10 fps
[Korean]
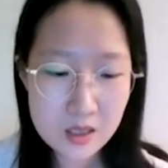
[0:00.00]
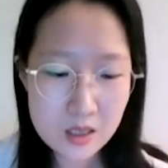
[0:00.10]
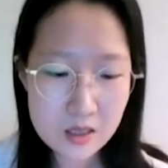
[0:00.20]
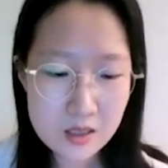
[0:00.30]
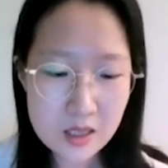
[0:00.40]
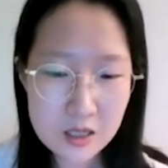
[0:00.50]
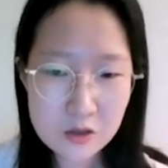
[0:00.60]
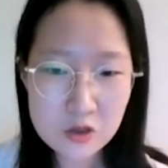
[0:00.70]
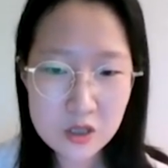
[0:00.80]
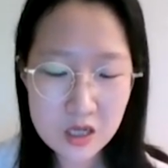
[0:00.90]
이를
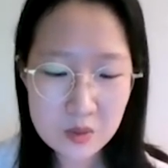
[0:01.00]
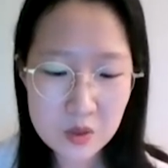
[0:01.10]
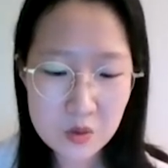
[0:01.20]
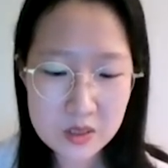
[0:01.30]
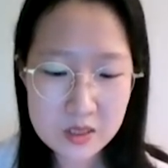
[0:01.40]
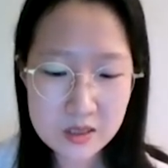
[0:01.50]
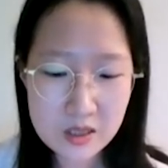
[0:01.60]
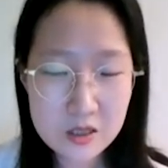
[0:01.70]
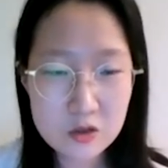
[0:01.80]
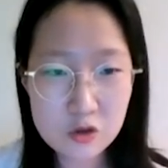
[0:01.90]
다른 국가와 비교했을
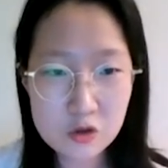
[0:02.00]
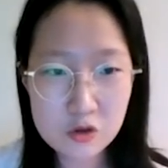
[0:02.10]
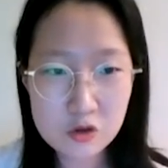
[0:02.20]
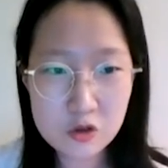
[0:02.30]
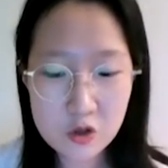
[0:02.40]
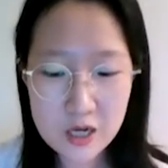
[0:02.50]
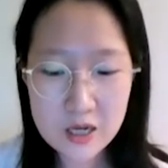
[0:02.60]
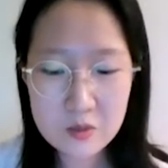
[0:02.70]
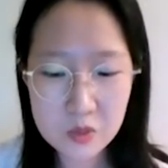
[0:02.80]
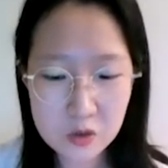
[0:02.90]
때
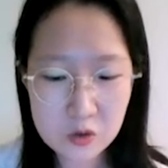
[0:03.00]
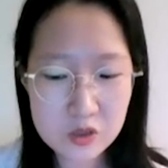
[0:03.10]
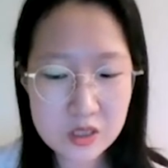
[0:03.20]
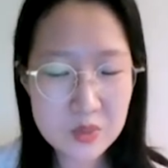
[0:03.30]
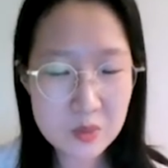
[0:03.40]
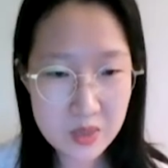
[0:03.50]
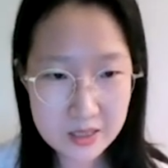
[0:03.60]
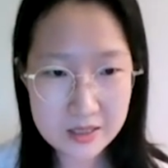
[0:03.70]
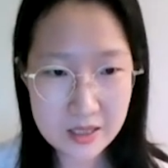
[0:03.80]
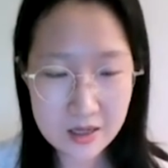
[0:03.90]
중국과 미국은
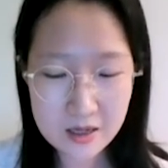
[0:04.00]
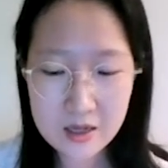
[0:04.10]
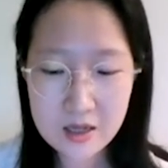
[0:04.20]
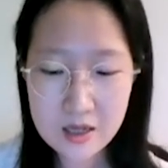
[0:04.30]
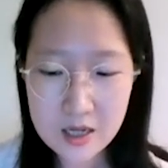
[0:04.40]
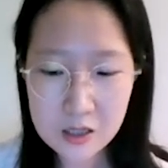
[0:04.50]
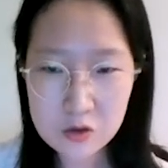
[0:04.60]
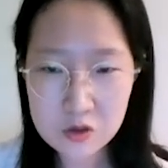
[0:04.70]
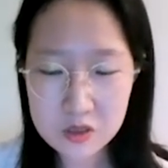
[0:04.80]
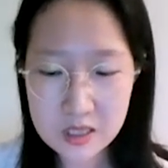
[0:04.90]
38세,
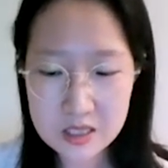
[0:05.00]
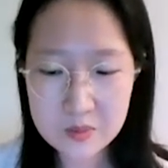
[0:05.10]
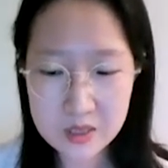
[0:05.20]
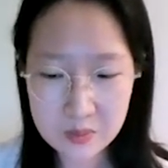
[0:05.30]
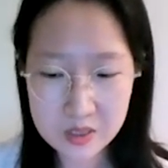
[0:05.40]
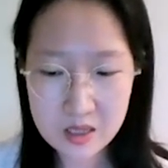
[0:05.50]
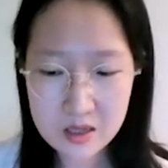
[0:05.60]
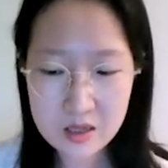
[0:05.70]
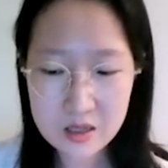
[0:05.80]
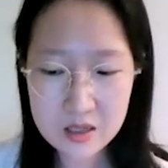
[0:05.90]
한국은 43세,
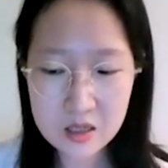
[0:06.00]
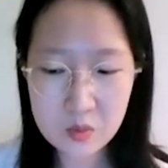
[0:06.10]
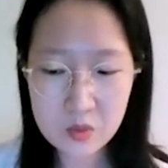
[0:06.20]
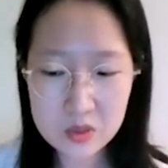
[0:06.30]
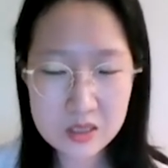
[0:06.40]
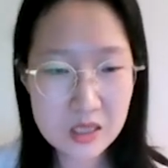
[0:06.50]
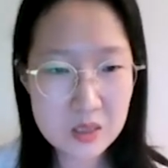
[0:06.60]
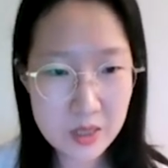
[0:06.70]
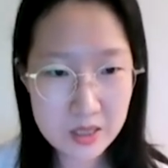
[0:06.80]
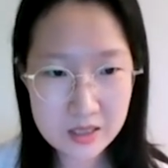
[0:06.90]
일본은
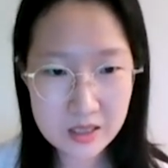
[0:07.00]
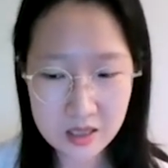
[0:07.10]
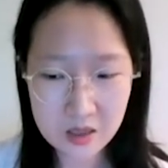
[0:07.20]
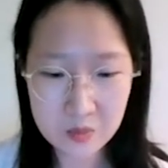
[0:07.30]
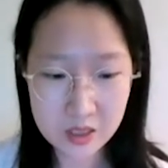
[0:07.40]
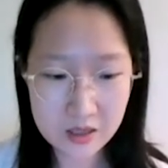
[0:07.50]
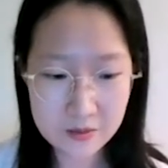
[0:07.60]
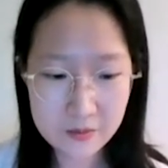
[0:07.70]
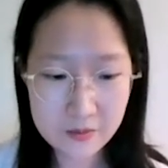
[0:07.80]
48세에 달합니다.